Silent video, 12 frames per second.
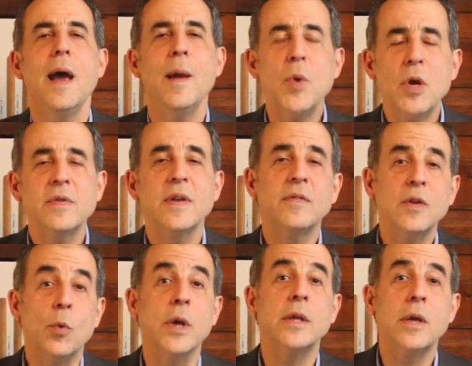Em
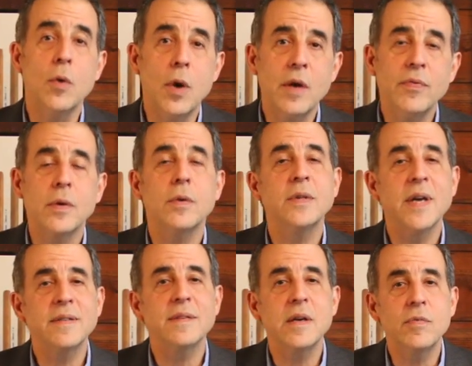1959
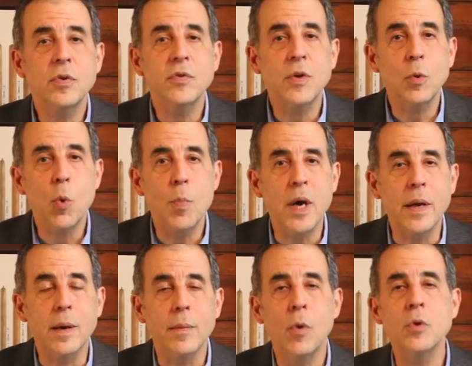acontece a Revolução
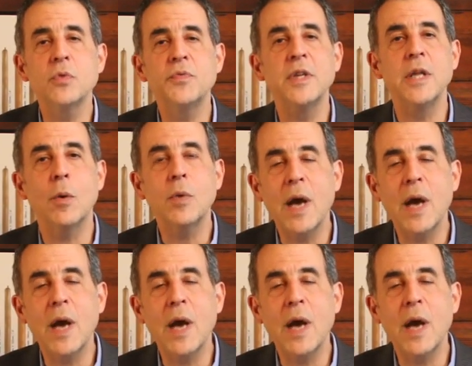Cubana, onde o Fidel